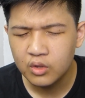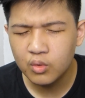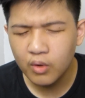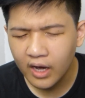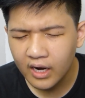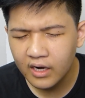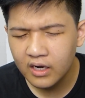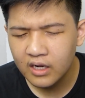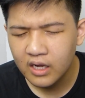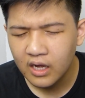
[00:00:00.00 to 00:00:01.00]
Tuhan,
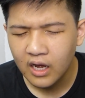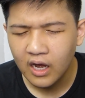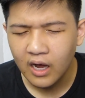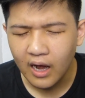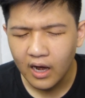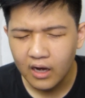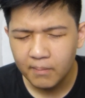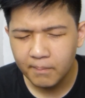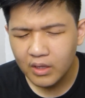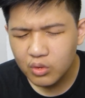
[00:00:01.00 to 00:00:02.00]

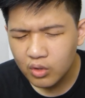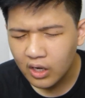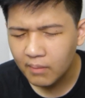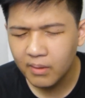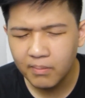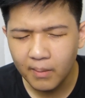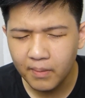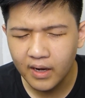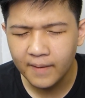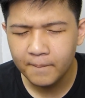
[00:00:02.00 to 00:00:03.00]
Bantu kami
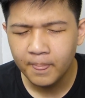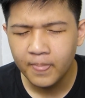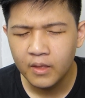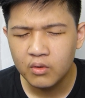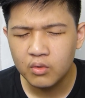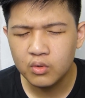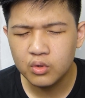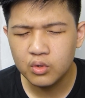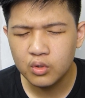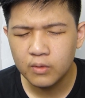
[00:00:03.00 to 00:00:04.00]
Bapa
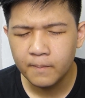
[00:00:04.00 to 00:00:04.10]
untuk